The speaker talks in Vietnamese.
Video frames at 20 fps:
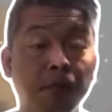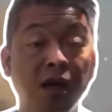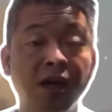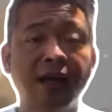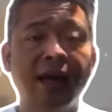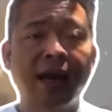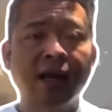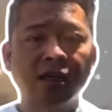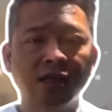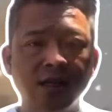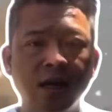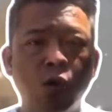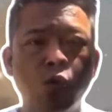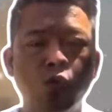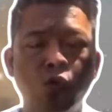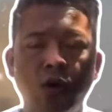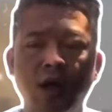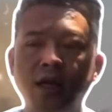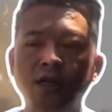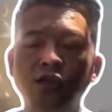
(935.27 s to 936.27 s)
bến cảng
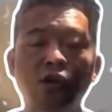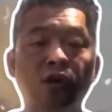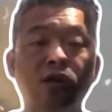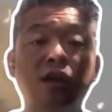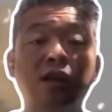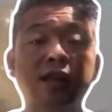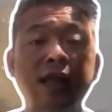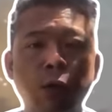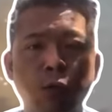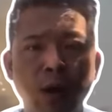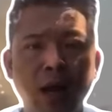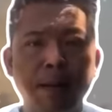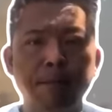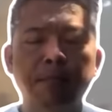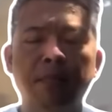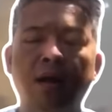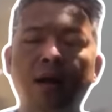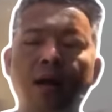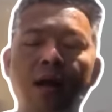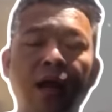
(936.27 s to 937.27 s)
sâu để cho những tàu ngầm
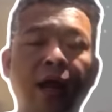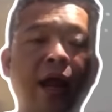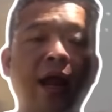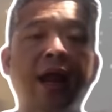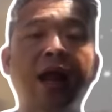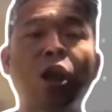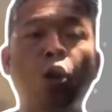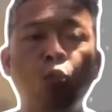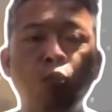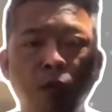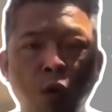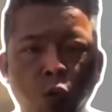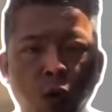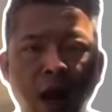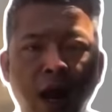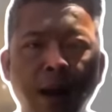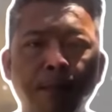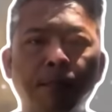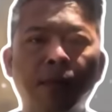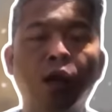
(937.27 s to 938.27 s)
nè hàng không mẫu
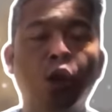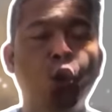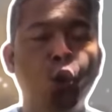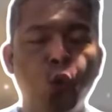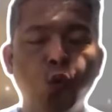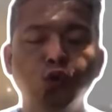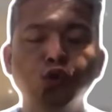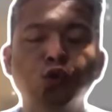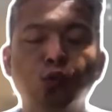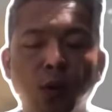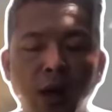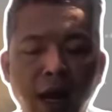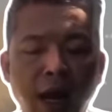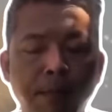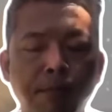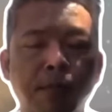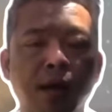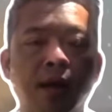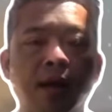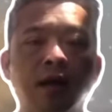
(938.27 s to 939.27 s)
hạm nè khu trục
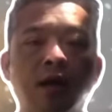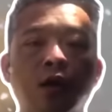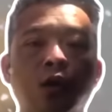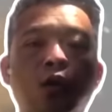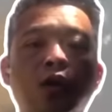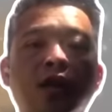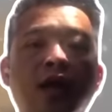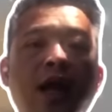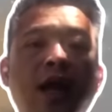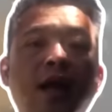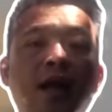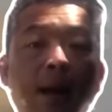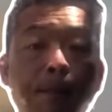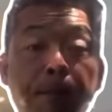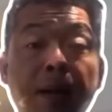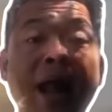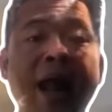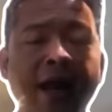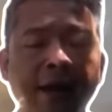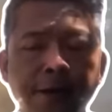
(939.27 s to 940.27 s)
hạm nè có thể cập
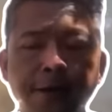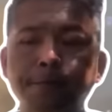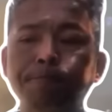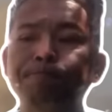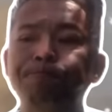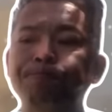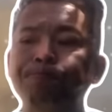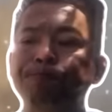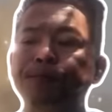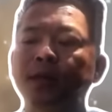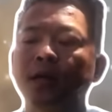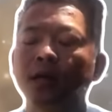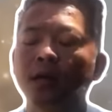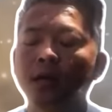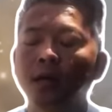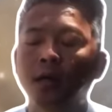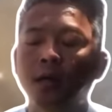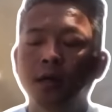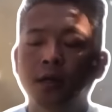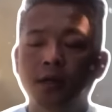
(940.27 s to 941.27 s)
cảng được
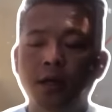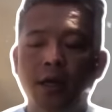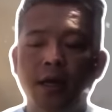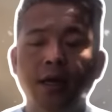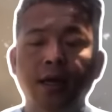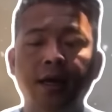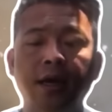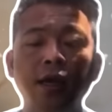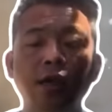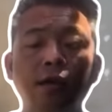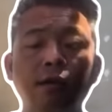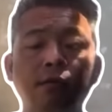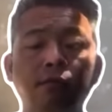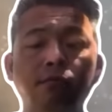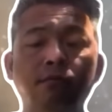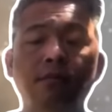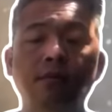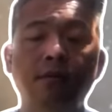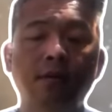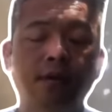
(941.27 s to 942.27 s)
thì à, cái
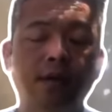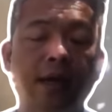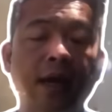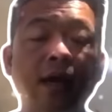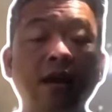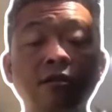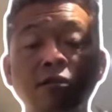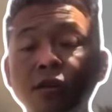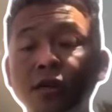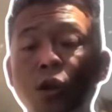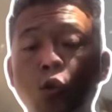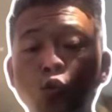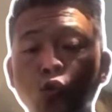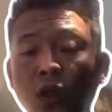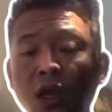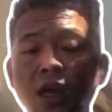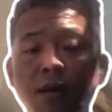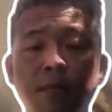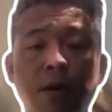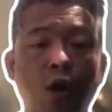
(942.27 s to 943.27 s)
cái hướng đầu
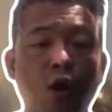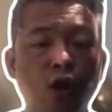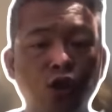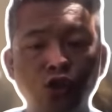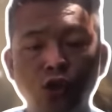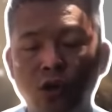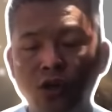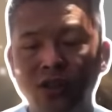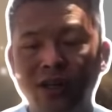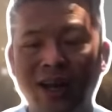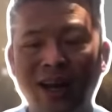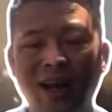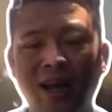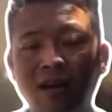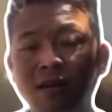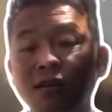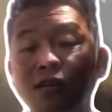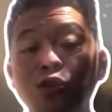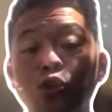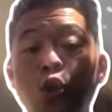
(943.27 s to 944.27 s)
tiên mà họ cho rằng là
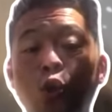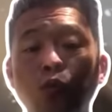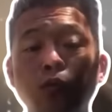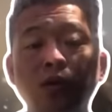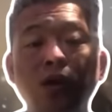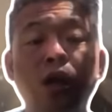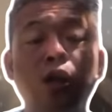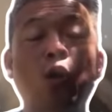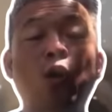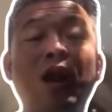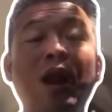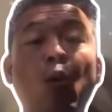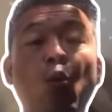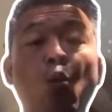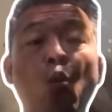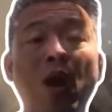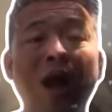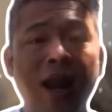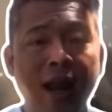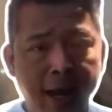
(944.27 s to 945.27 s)
cái hướng tốt nhất đó là
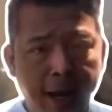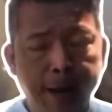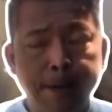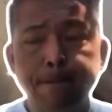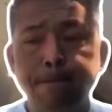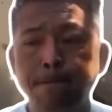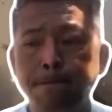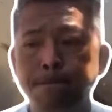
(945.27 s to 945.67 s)
Hòa Lan